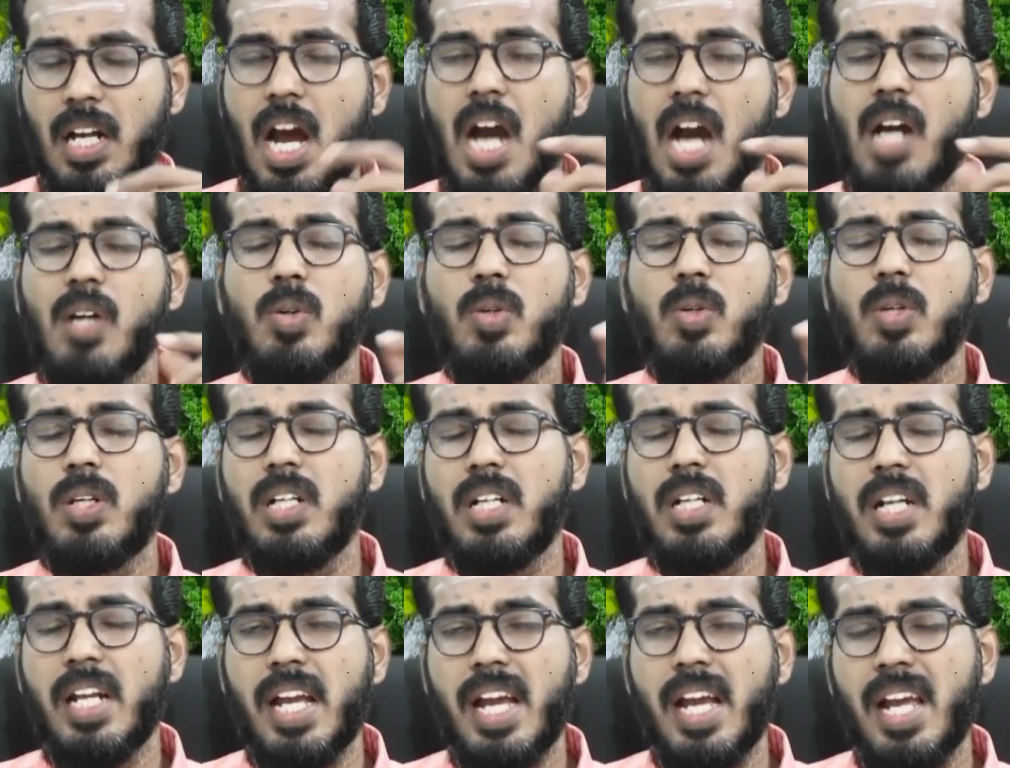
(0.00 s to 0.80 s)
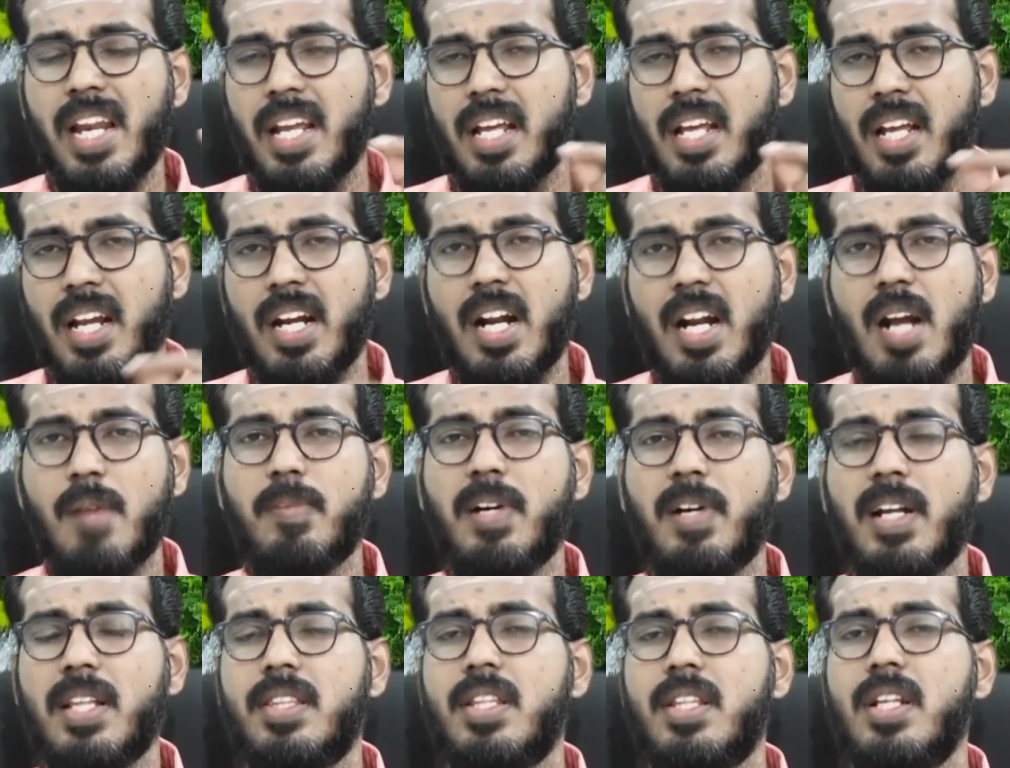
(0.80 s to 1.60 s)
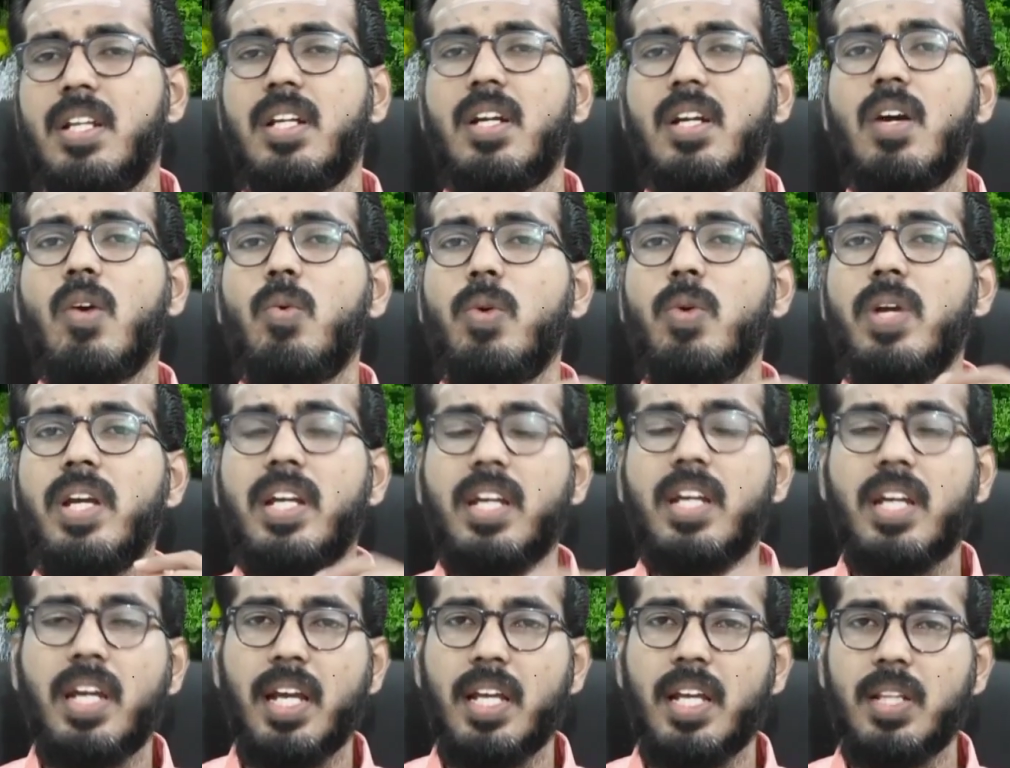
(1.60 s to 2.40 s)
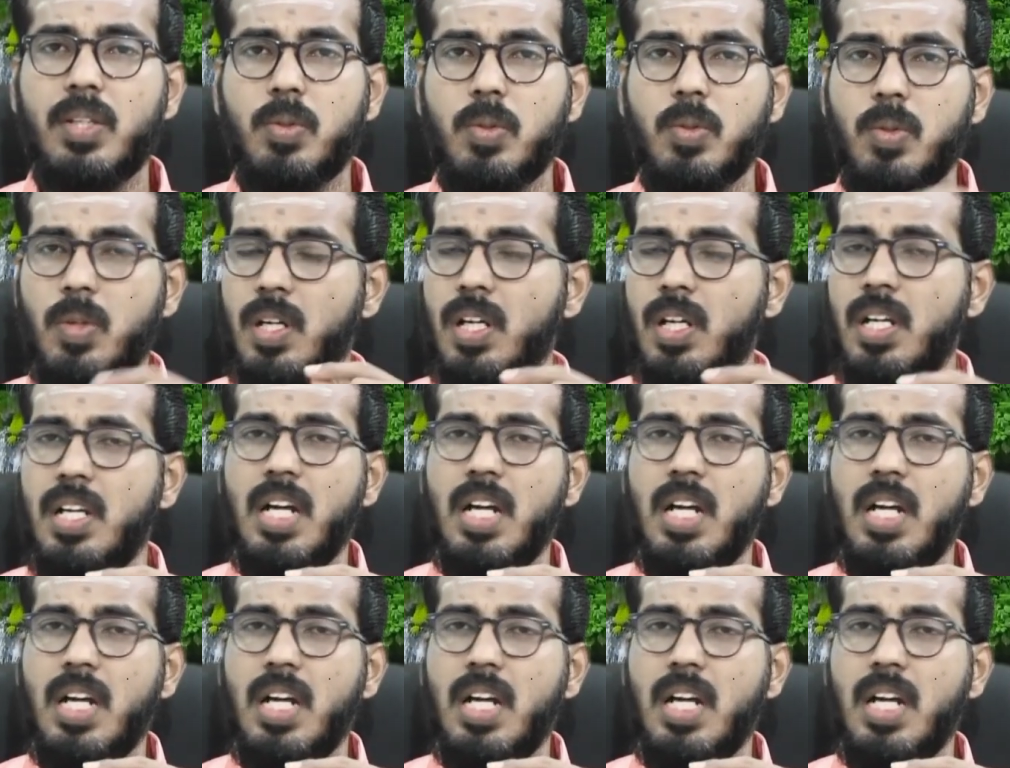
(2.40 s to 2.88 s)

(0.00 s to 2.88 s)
ராகுவுக்கு நேர் ஏழாம் இடத்தில் இருக்கக்கூடிய கேது